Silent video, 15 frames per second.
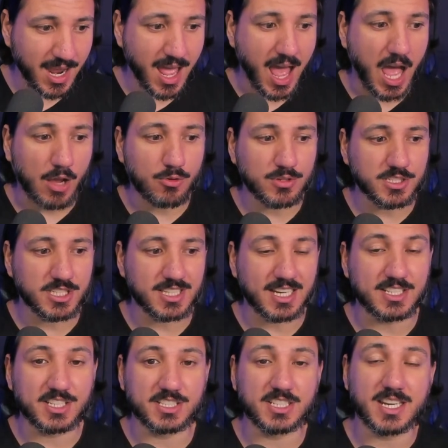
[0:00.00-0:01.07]
a
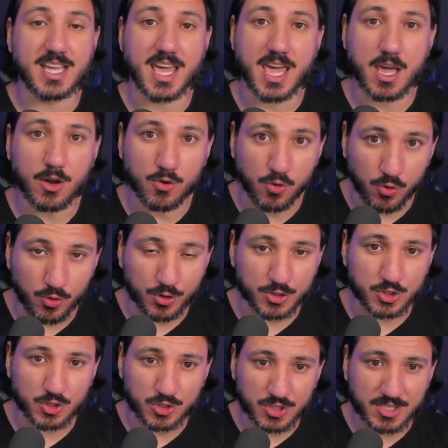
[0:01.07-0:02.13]
quantidade de
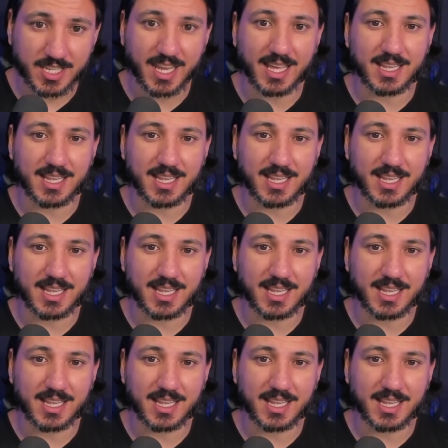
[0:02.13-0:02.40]
recursos que